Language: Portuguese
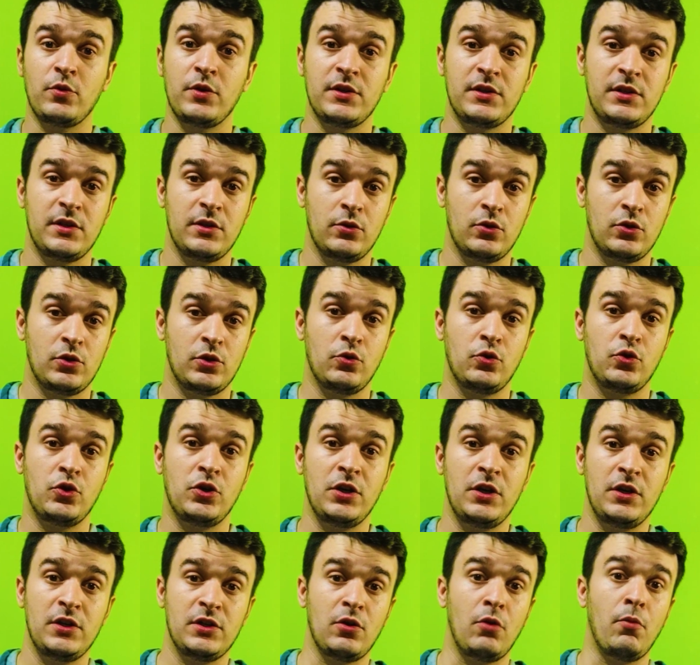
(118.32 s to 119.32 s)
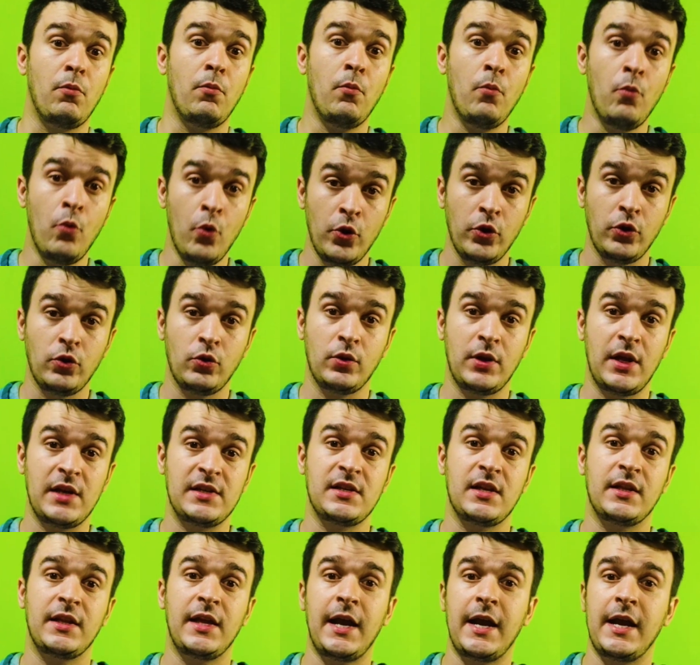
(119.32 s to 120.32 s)
conhecidos que utilizam muito
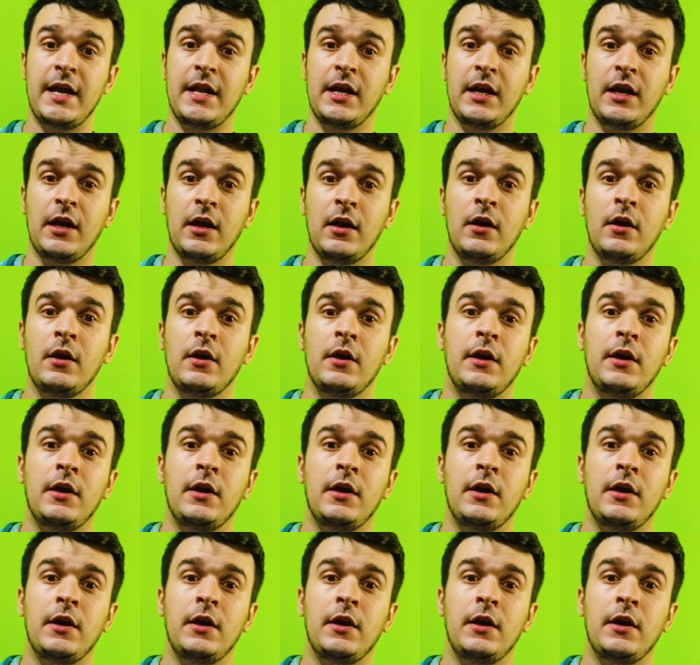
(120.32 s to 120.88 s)
dessa técnica